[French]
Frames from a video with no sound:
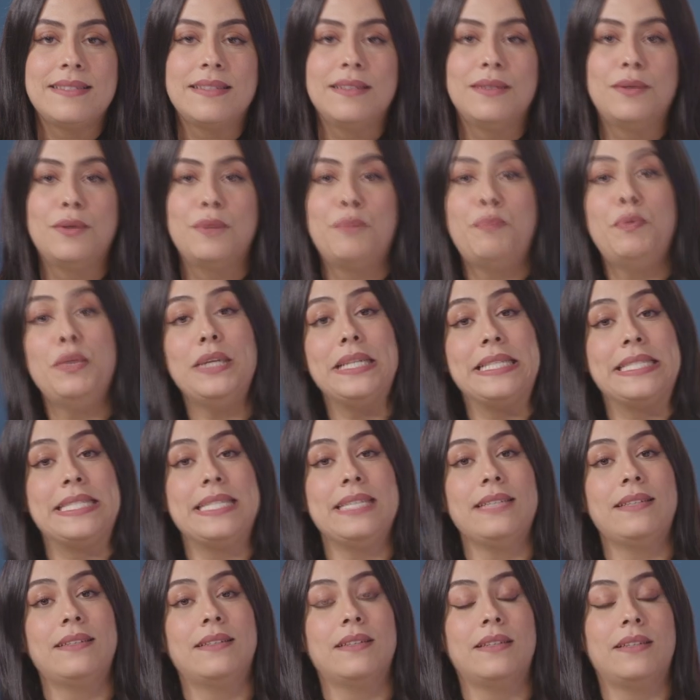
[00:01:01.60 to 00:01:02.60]
euh,
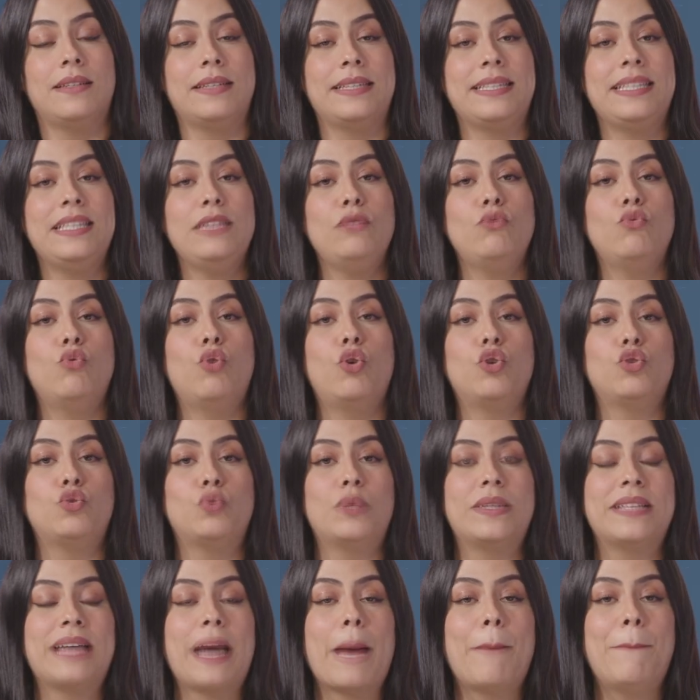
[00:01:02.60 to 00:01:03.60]
politique, euh, qui nous
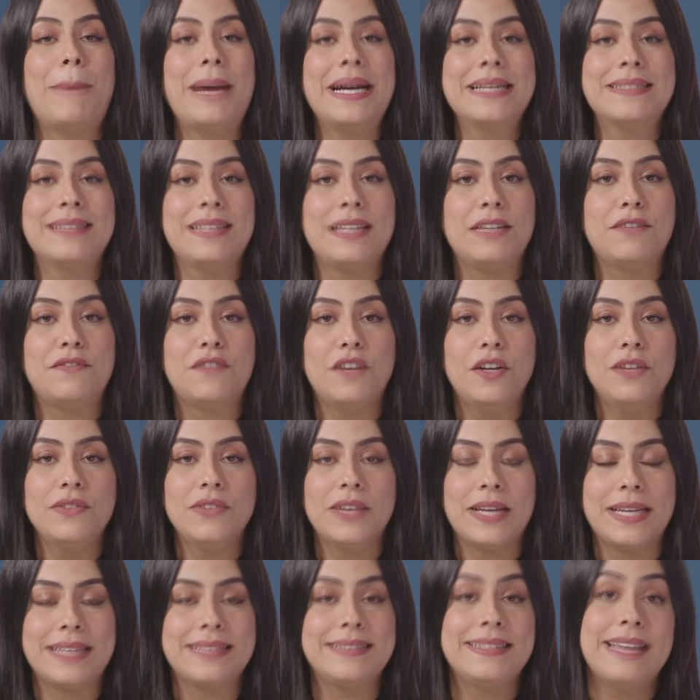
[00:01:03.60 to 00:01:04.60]
rejoindra par
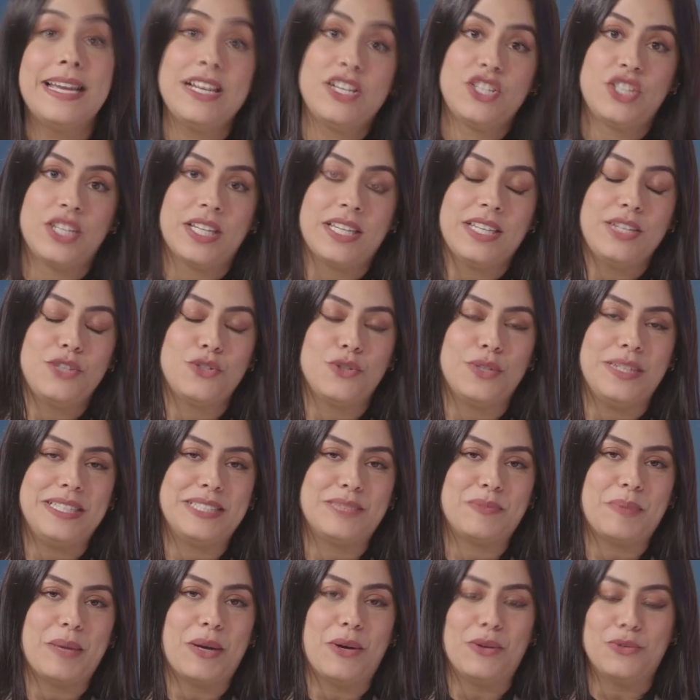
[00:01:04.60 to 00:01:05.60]
téléphone d'Algérie, je
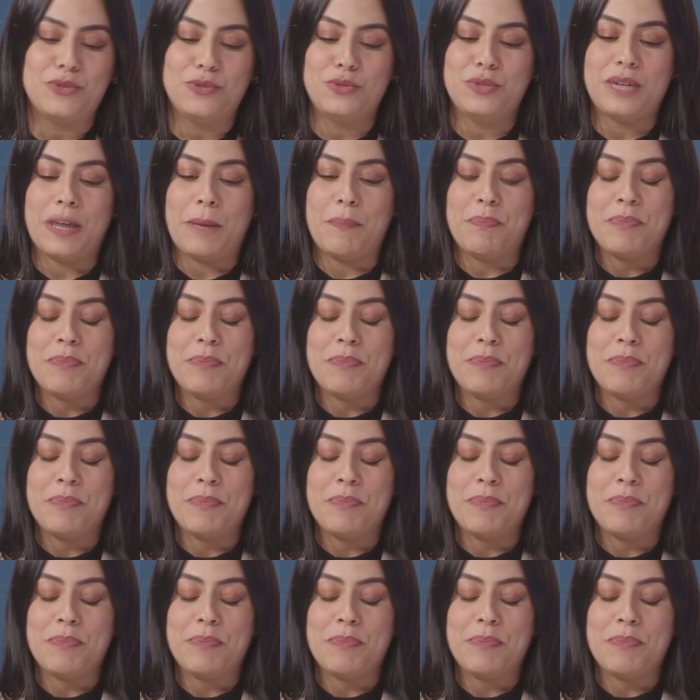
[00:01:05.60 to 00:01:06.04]
l'espère en tout cas.